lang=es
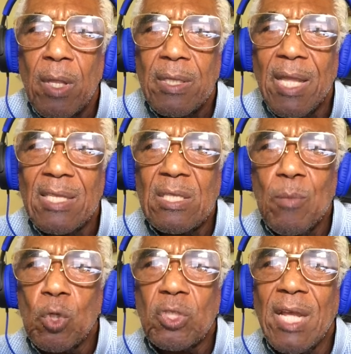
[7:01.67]

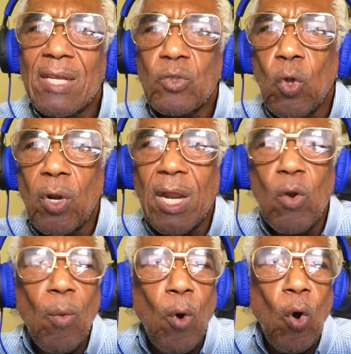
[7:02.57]
XVI
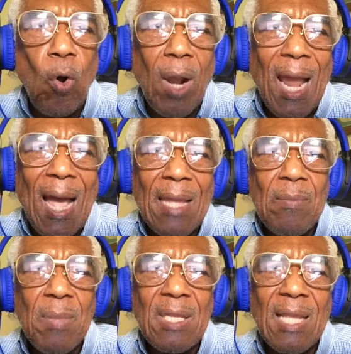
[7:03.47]
renovó la
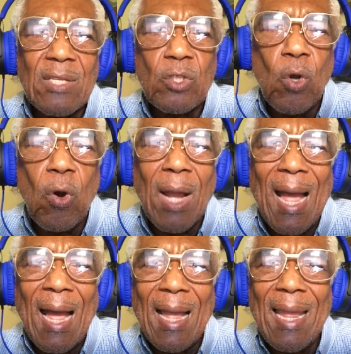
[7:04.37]
invitación
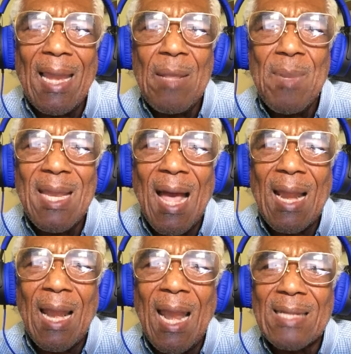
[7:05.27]
a
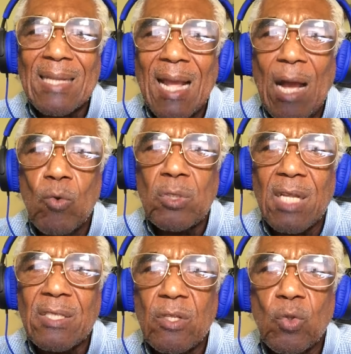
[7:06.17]
eliminar las
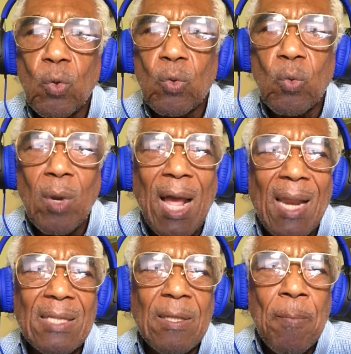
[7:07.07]
causas
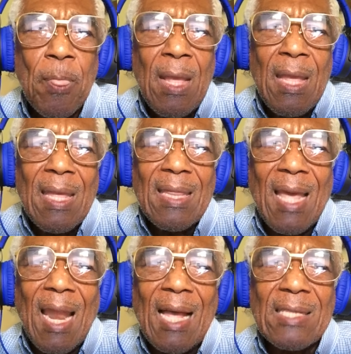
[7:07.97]
estructurales
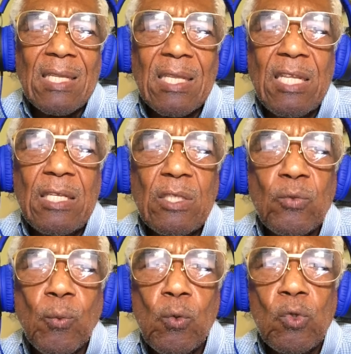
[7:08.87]
de las
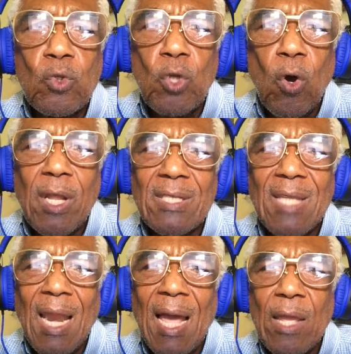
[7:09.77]
disfunciones
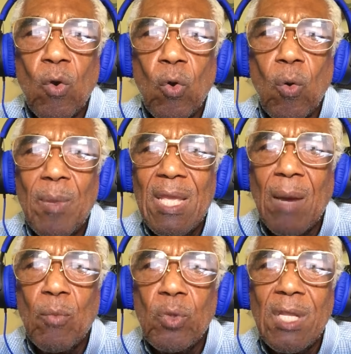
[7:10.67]
de la
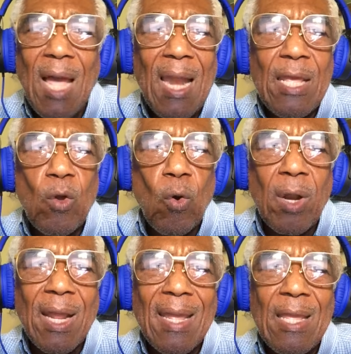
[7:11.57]
economía mundial y
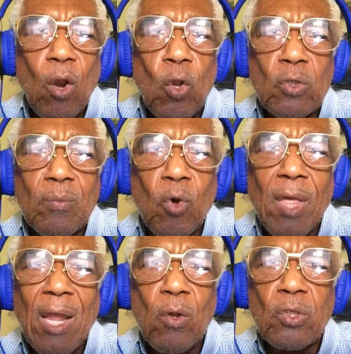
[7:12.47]
corregir los
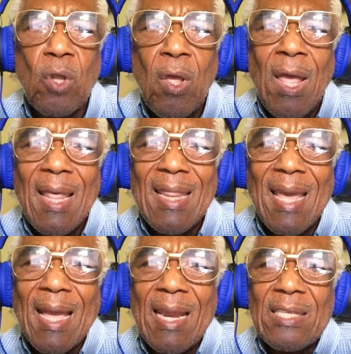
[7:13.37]
modelos
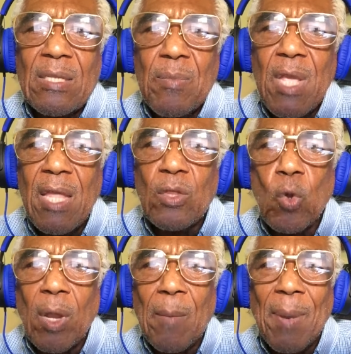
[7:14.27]
de
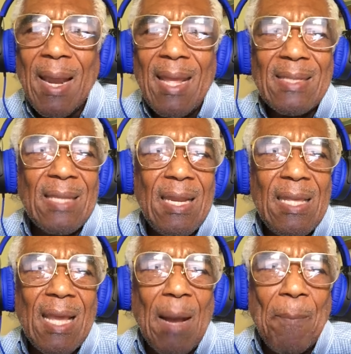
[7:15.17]
crecimiento que parecen
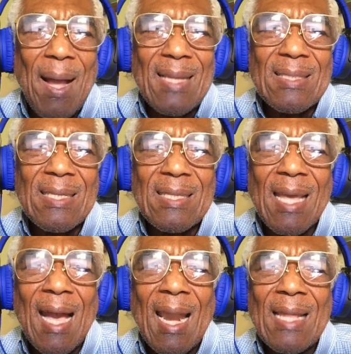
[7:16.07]
incapaces
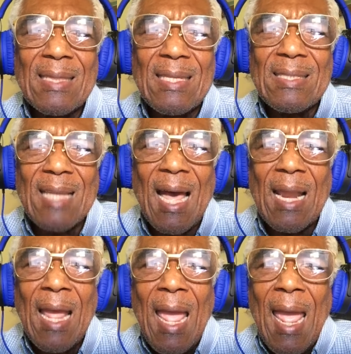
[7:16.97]
de
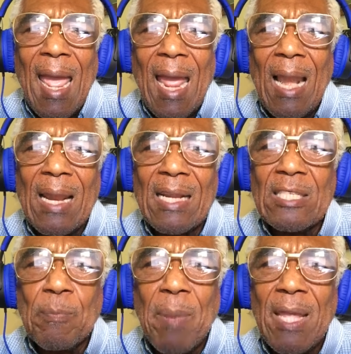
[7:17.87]
garantizar el
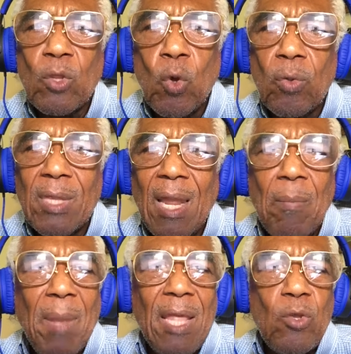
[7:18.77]
respeto
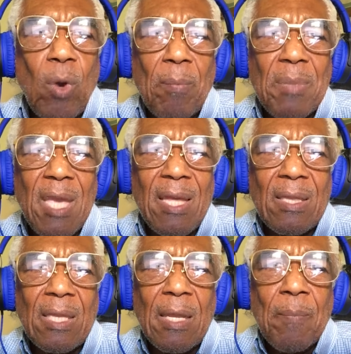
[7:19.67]
del medio
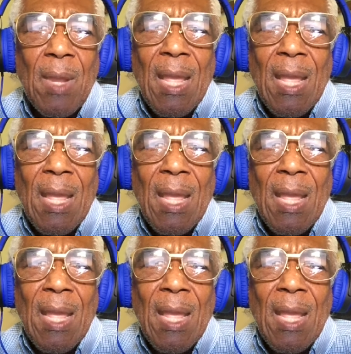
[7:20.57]
ambiente.